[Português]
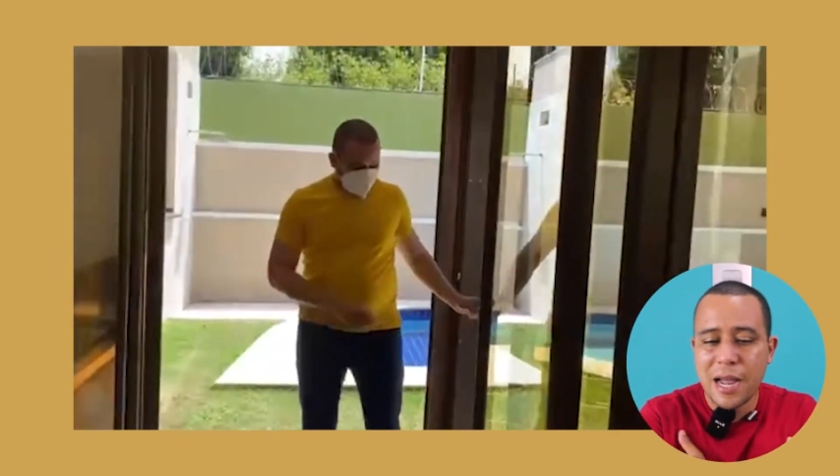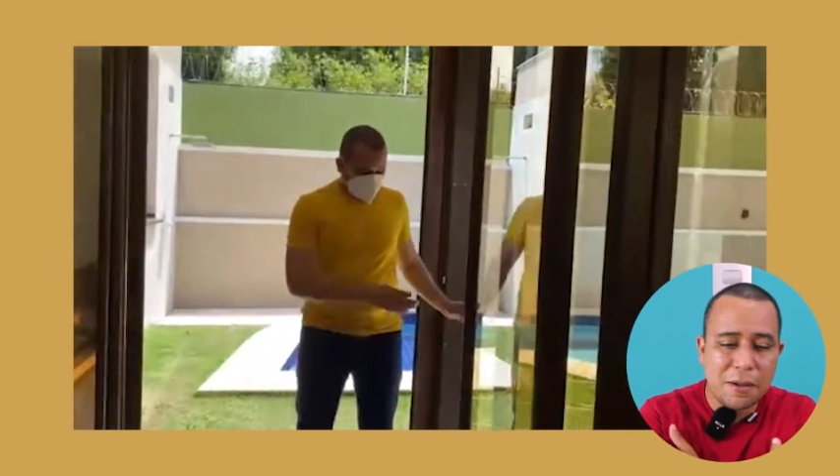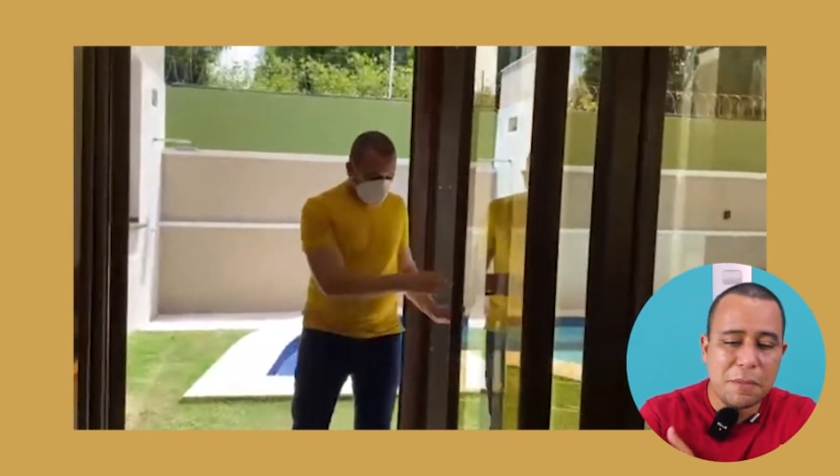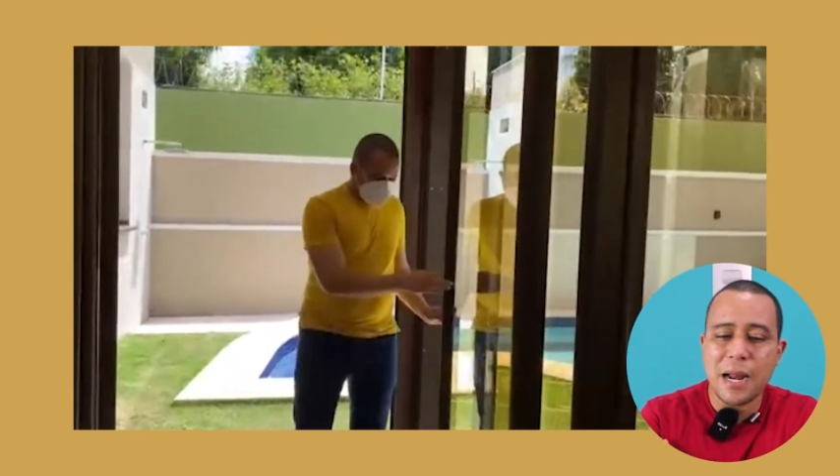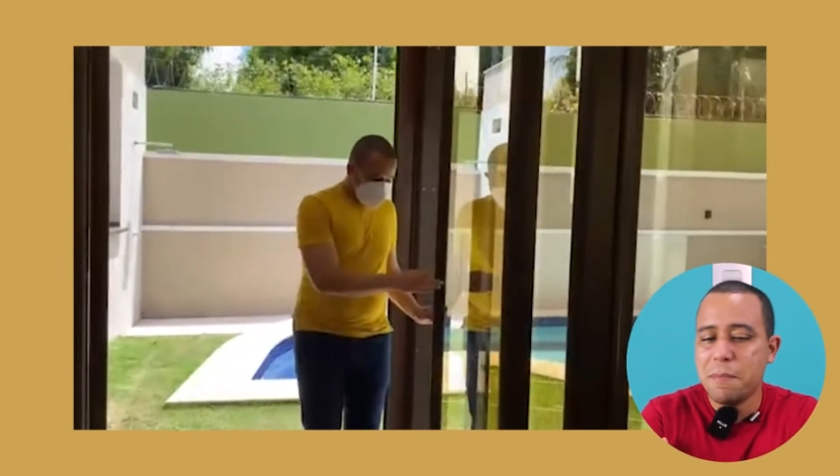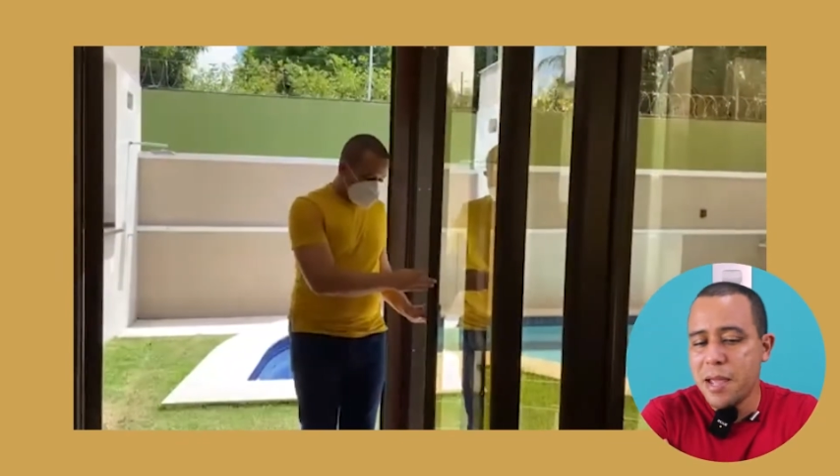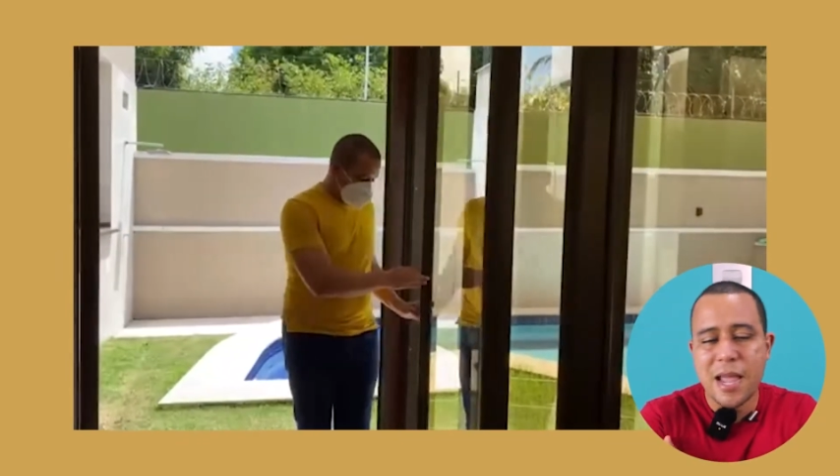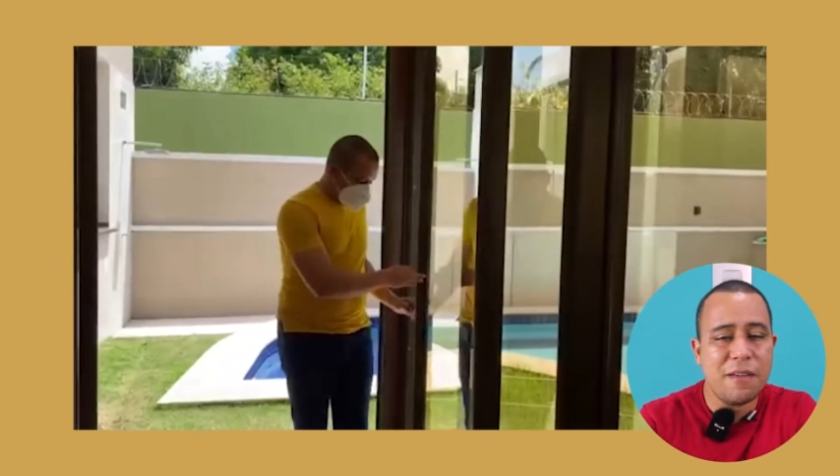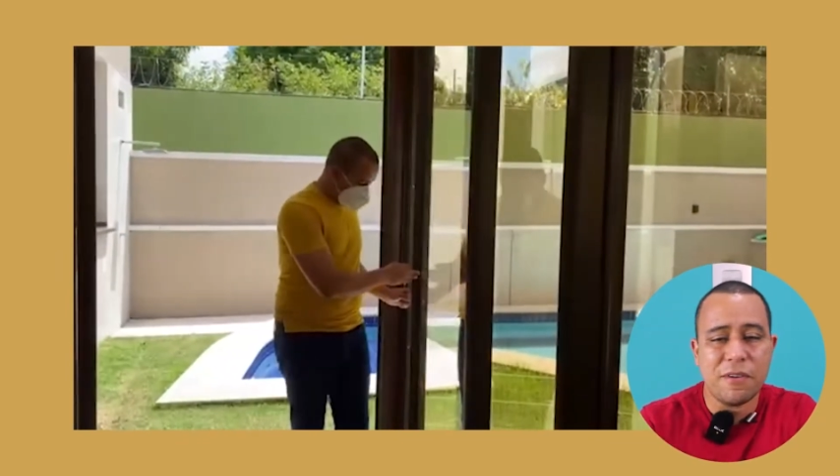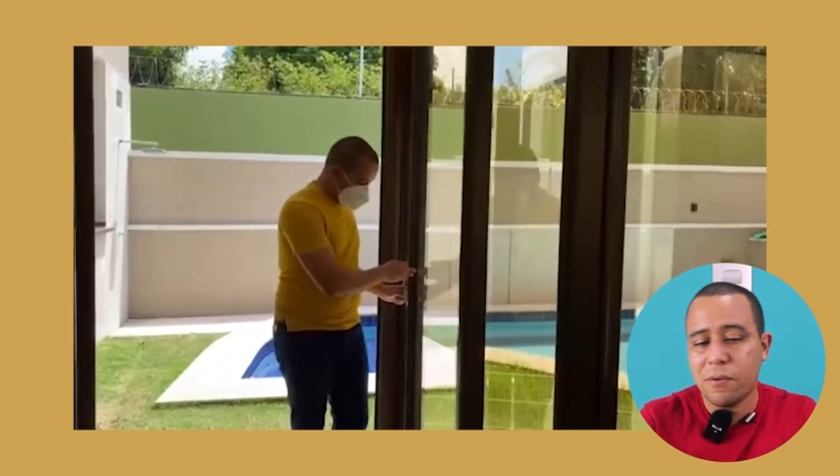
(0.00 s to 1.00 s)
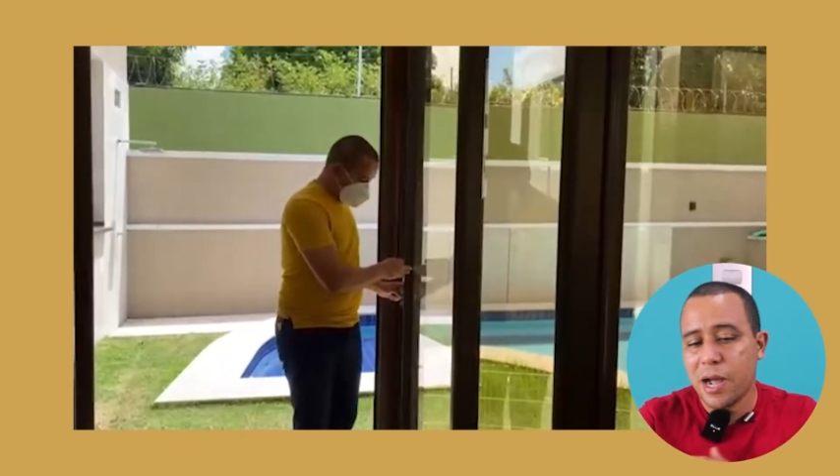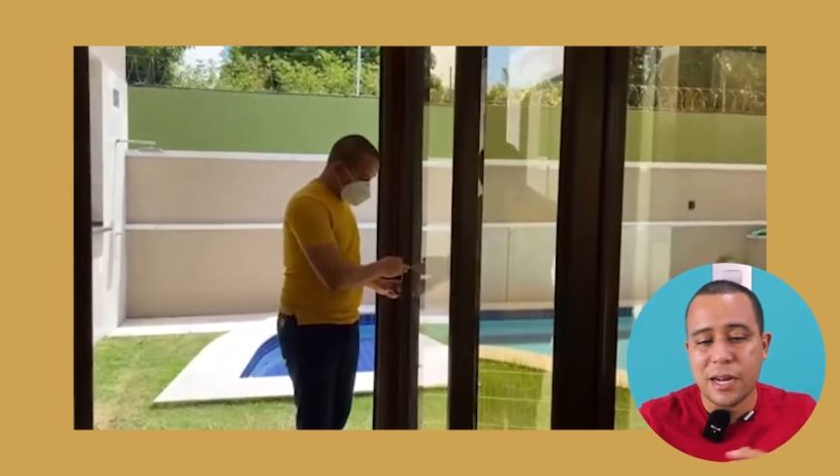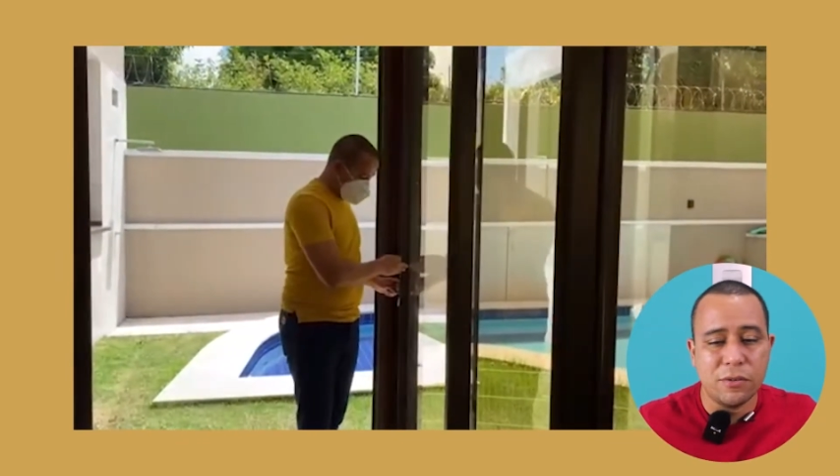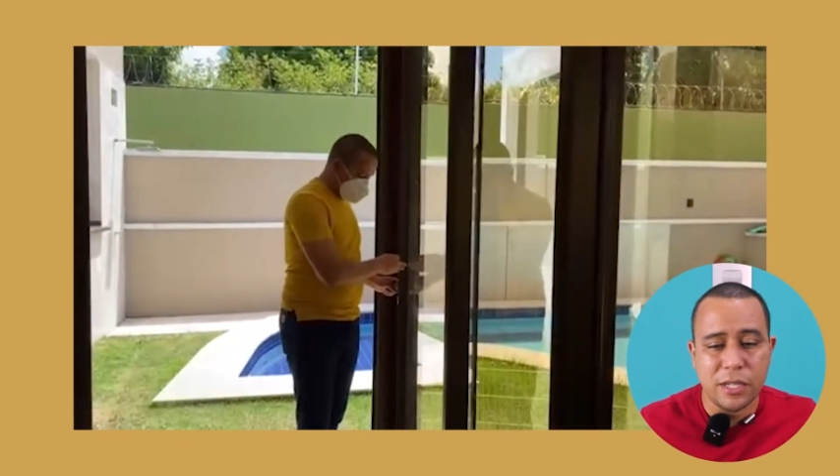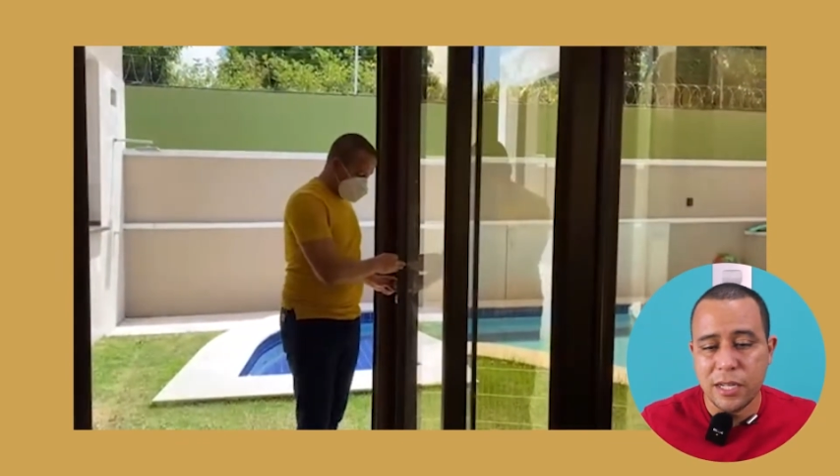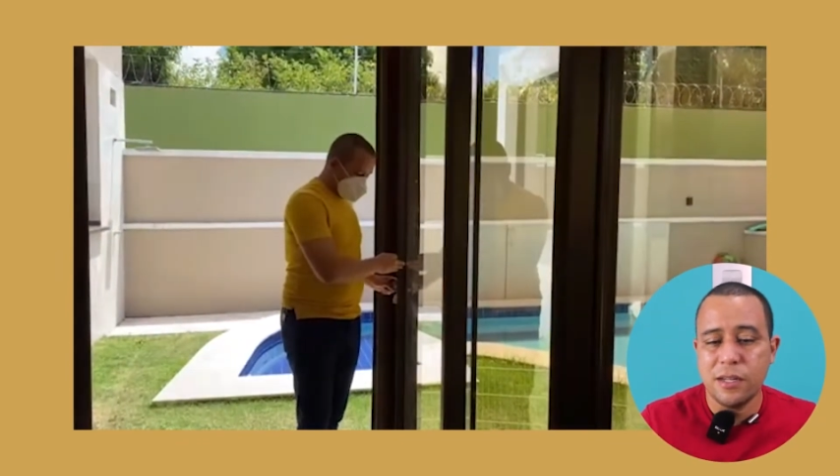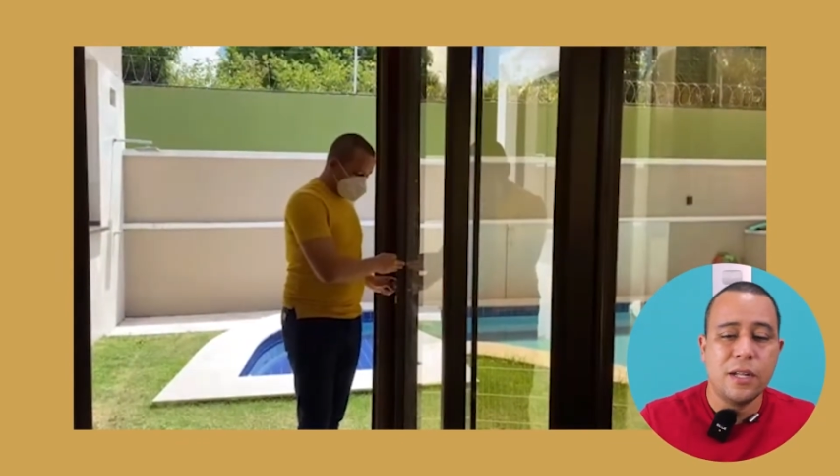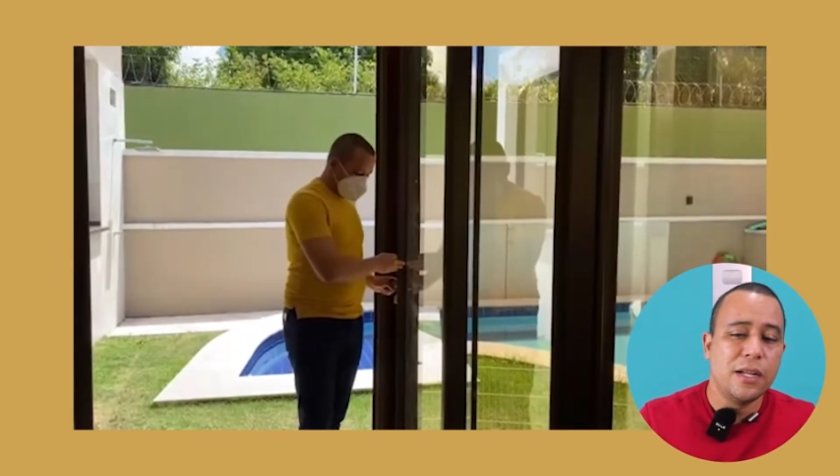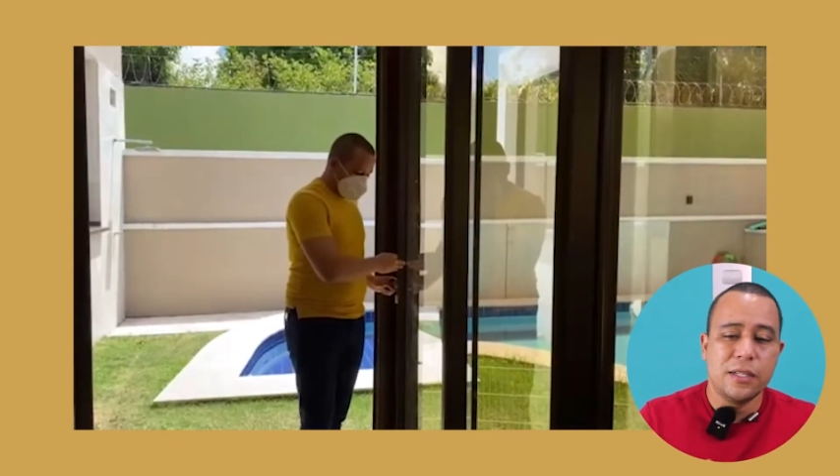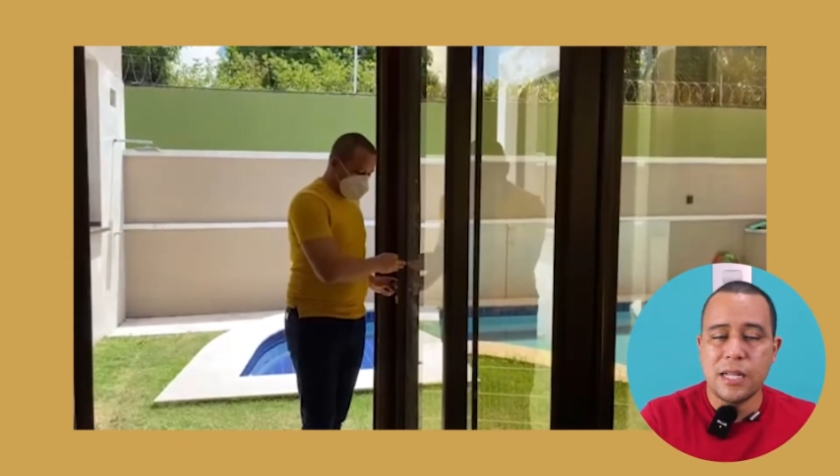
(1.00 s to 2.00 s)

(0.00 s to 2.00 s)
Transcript: garoto, parabéns, faz um carinho nele,